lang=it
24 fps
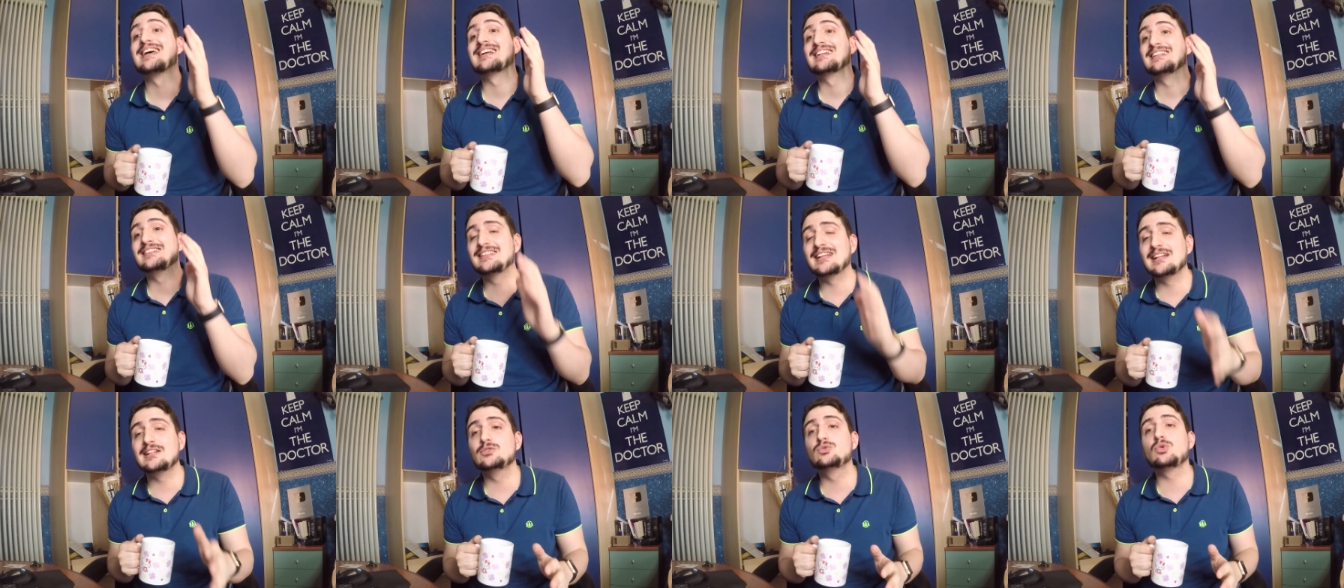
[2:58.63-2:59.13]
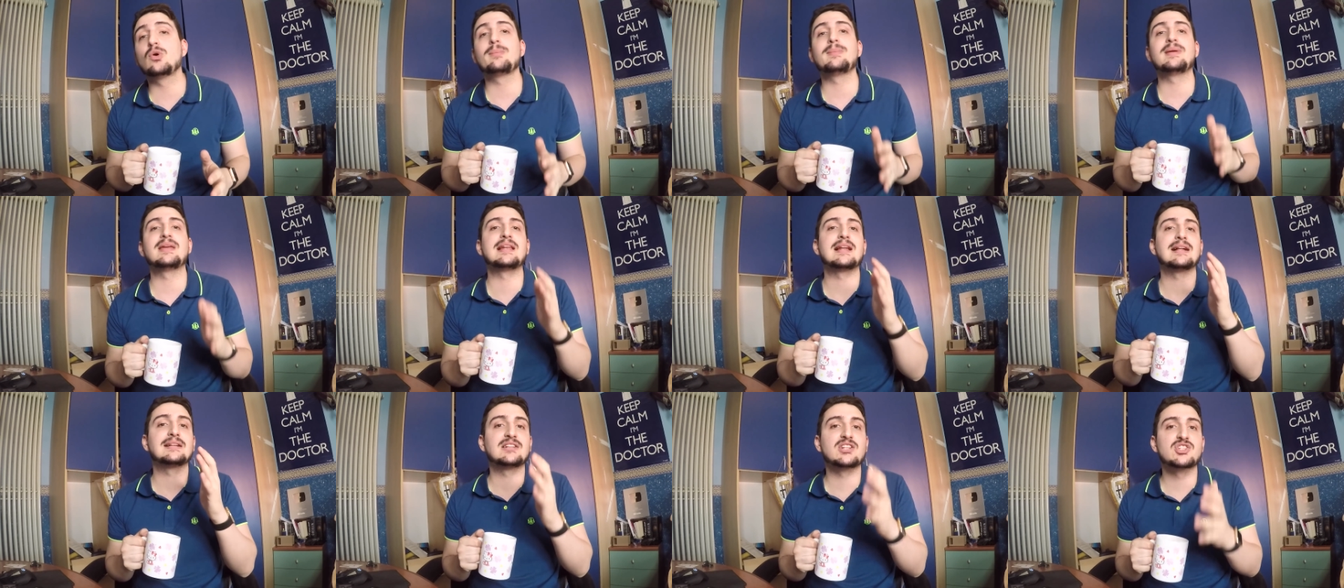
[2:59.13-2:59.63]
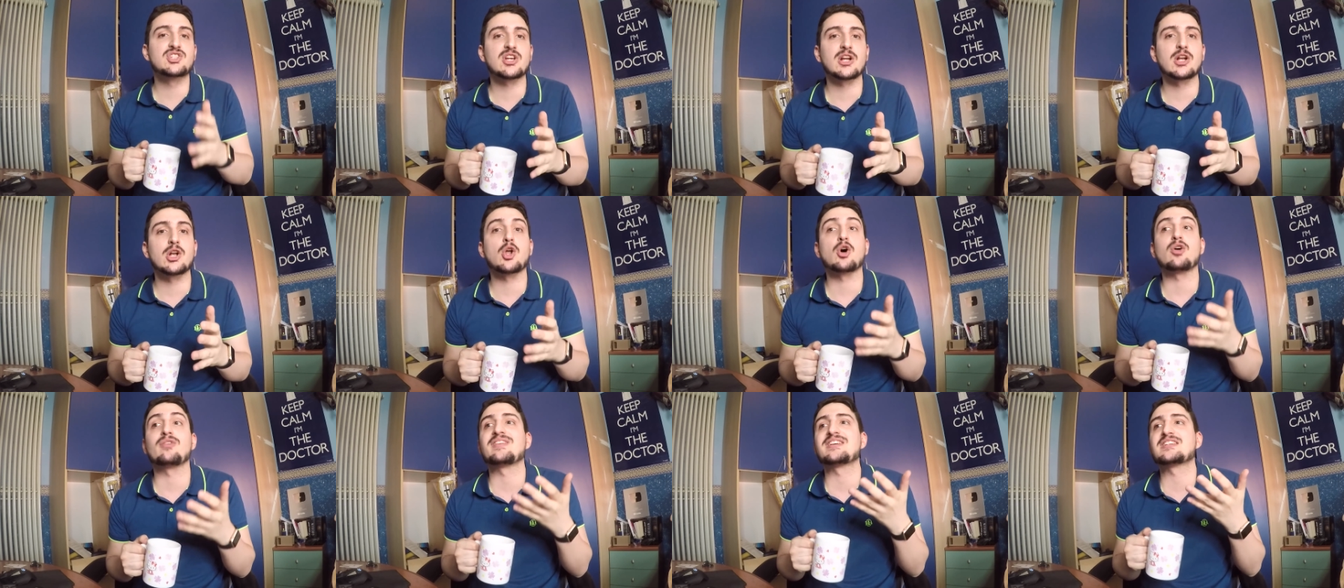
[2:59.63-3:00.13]
del
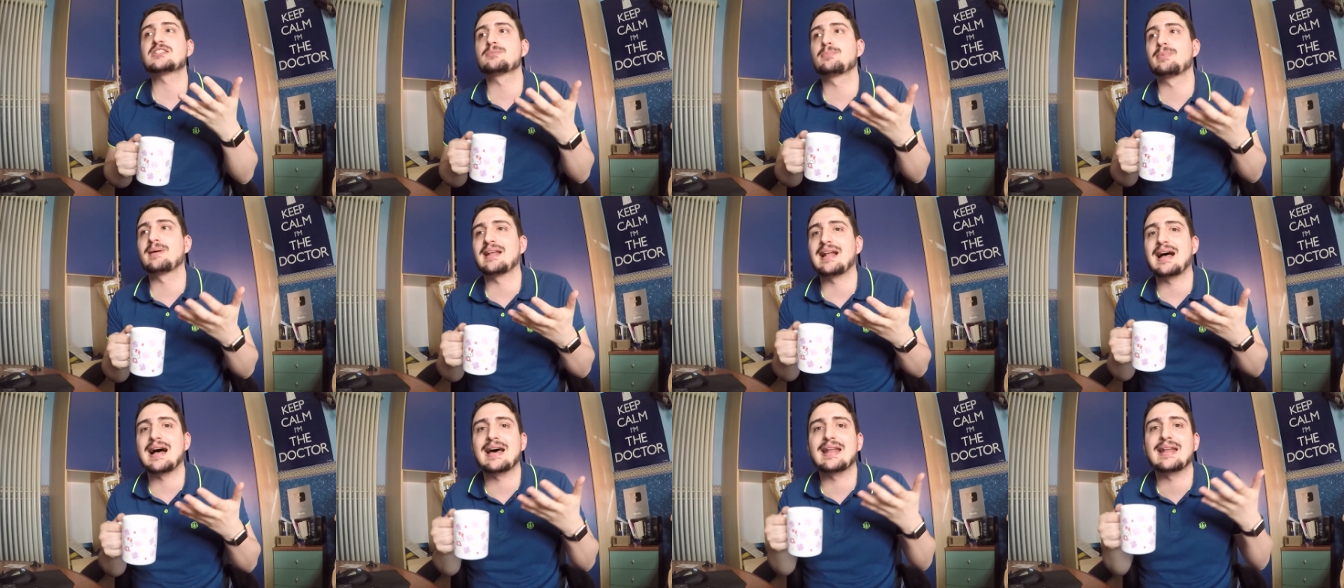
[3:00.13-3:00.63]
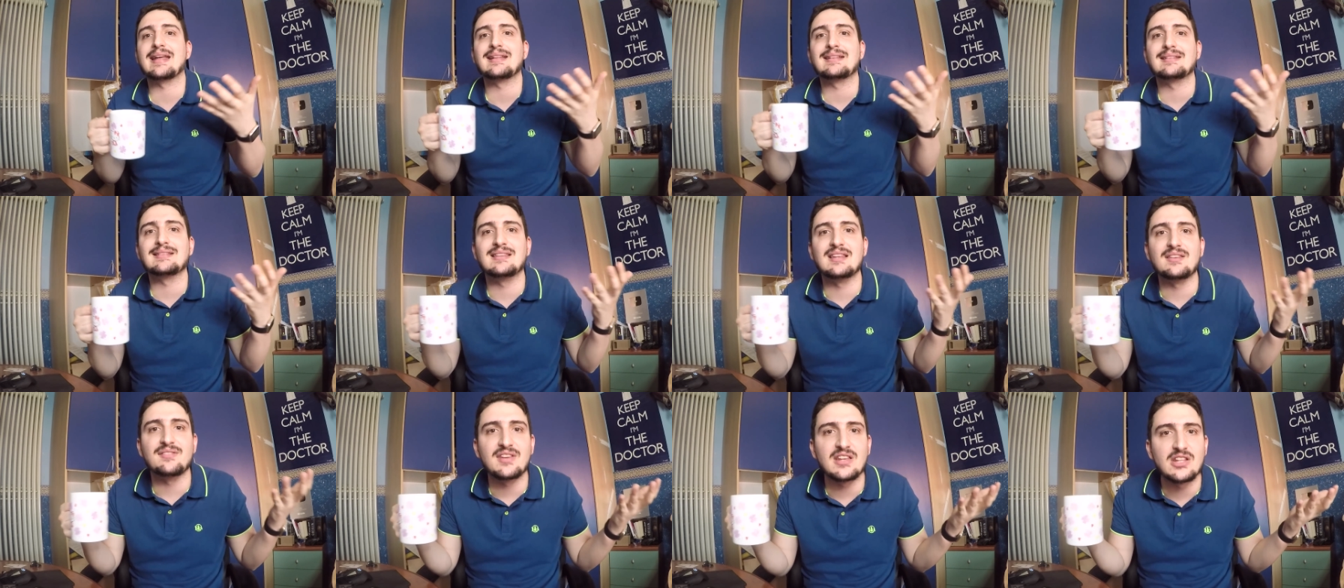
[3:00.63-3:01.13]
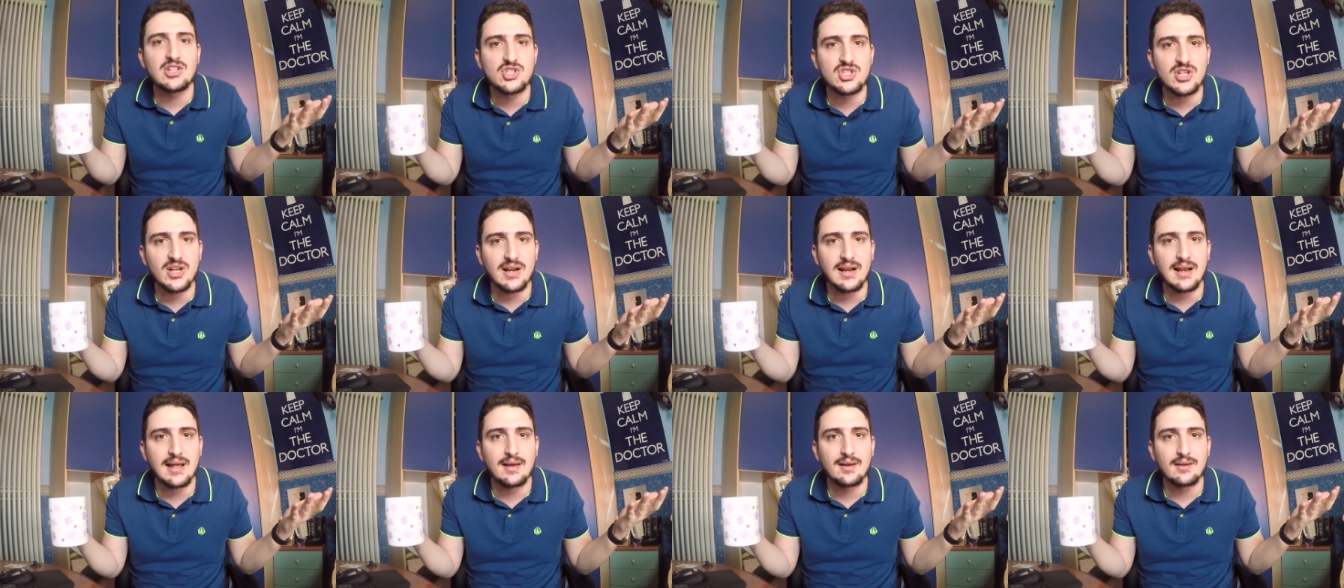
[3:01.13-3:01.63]
2019 e sperare di
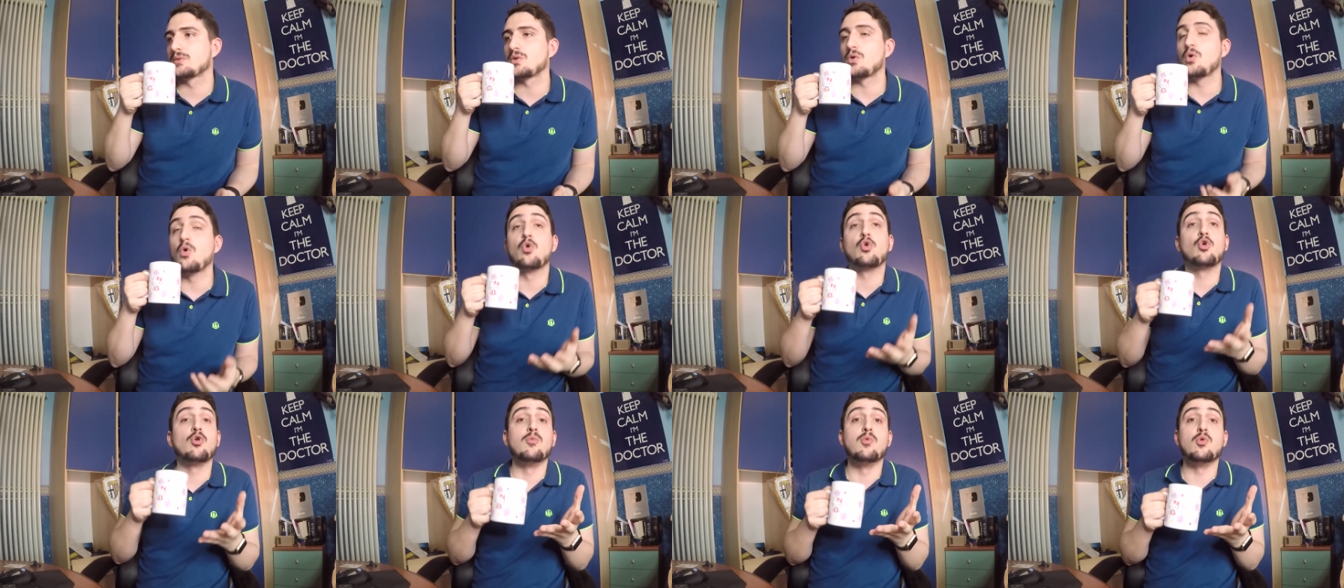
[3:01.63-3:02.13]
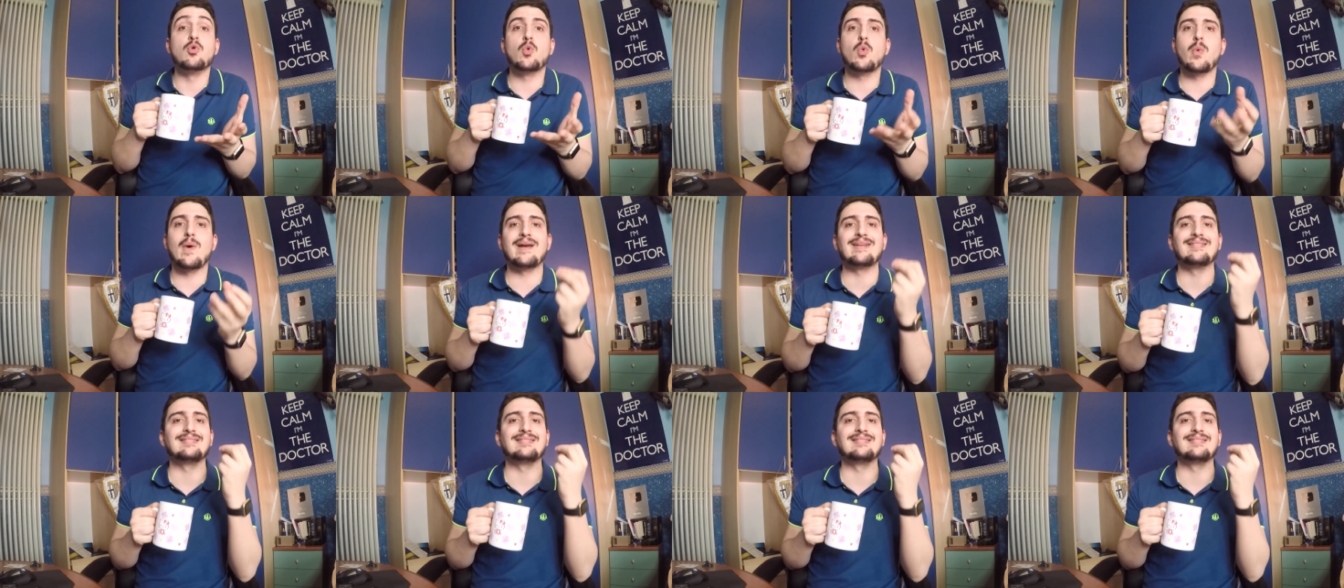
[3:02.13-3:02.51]
vincerla, o comunque